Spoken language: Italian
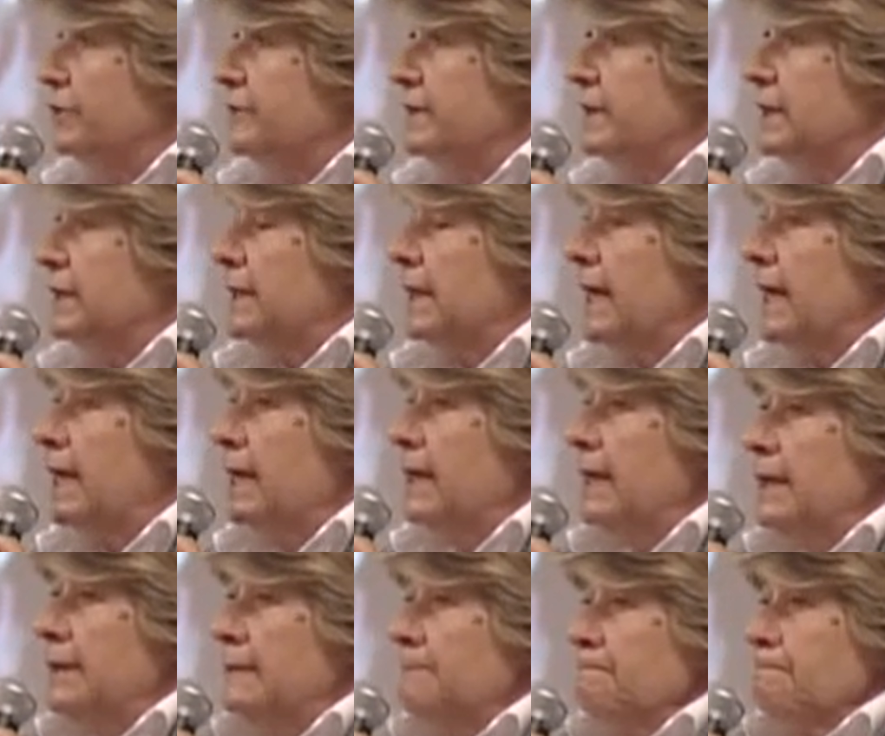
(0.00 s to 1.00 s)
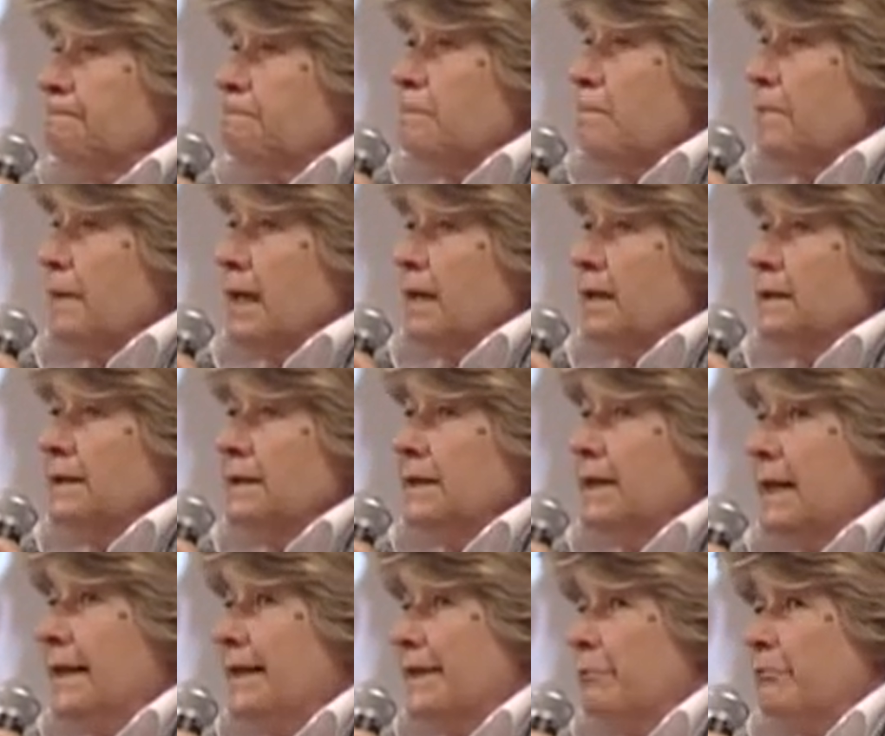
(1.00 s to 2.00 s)
di vita e
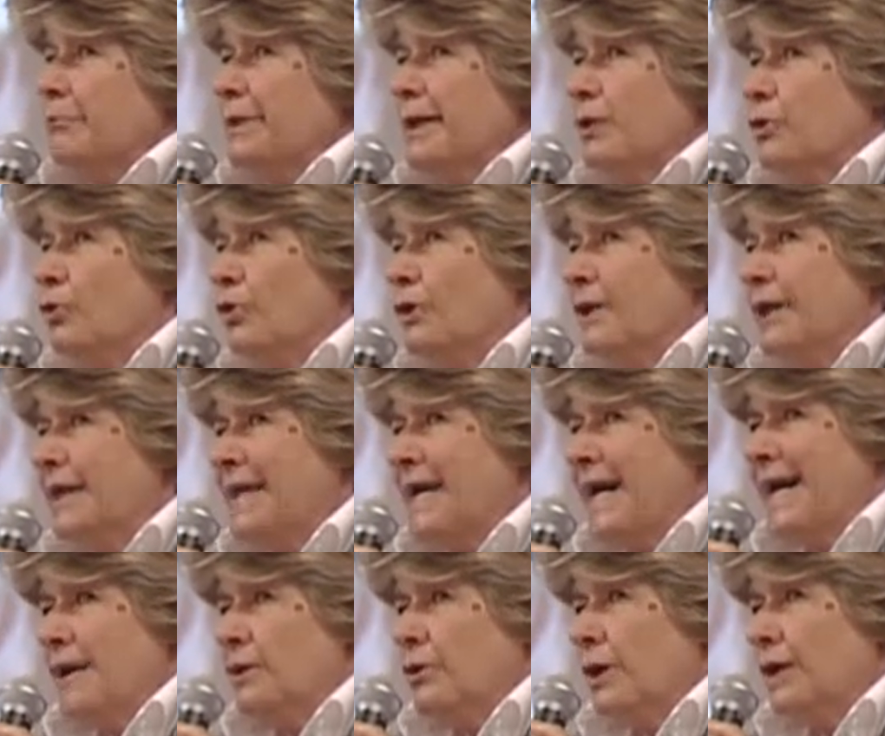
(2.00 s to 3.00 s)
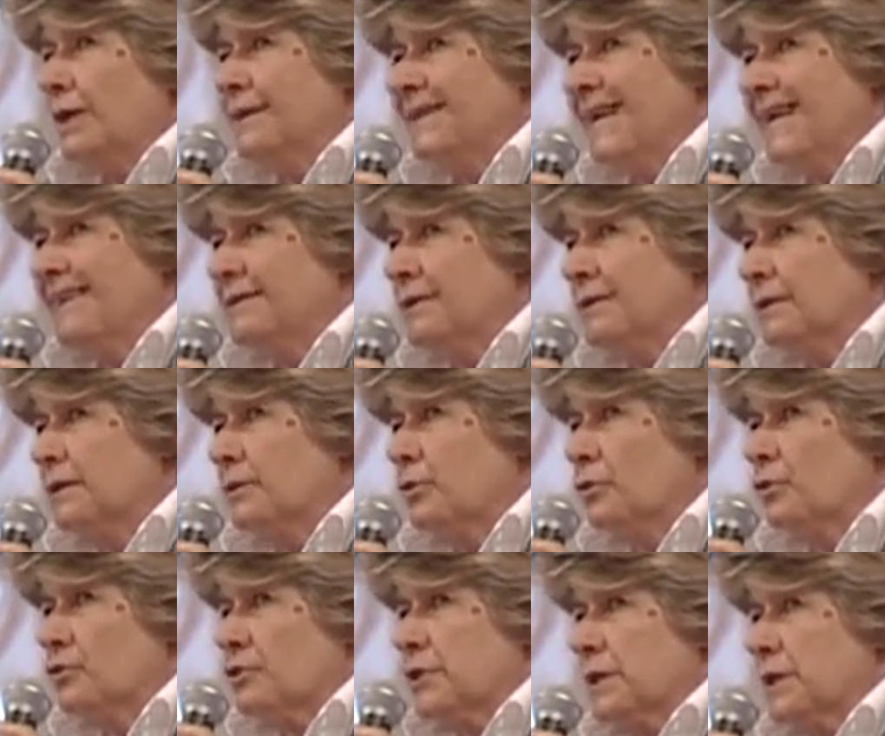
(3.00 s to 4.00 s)
direi che per collegarlo alle tante
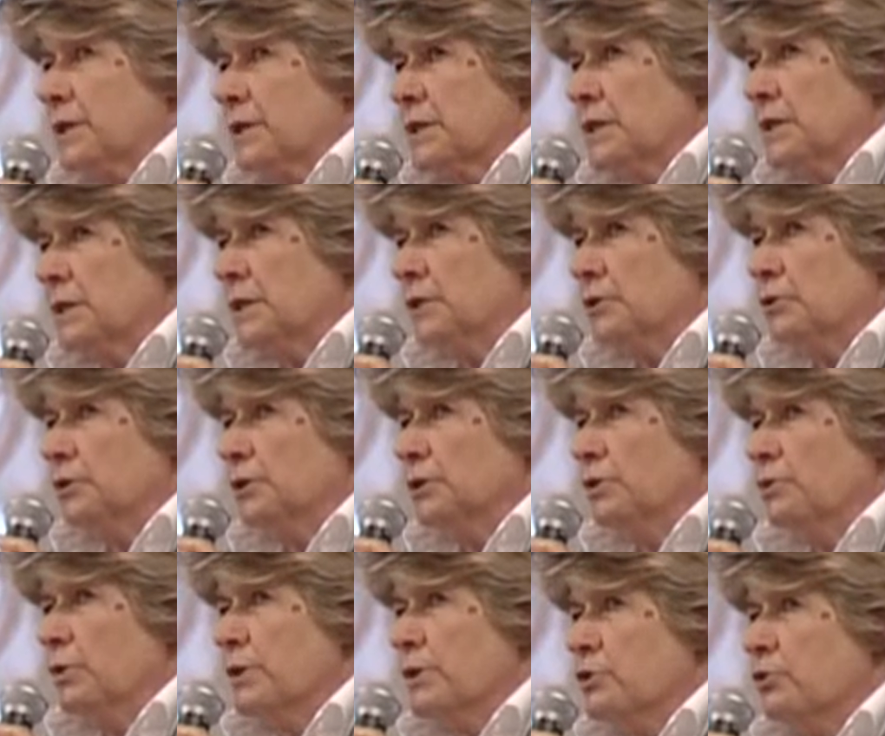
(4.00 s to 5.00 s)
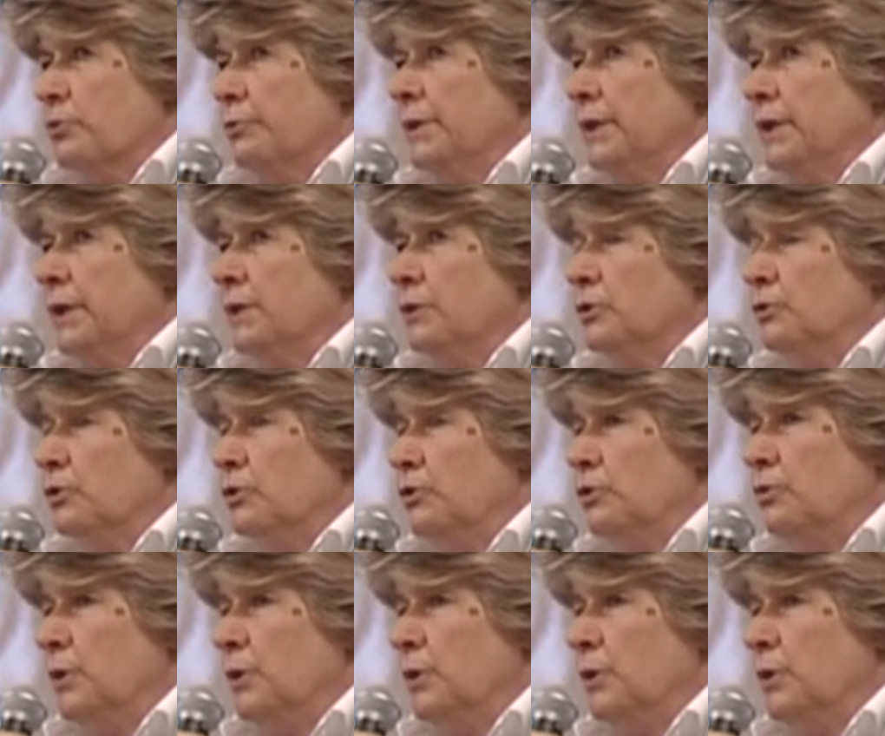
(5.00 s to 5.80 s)
cose che si dicono in questo periodo,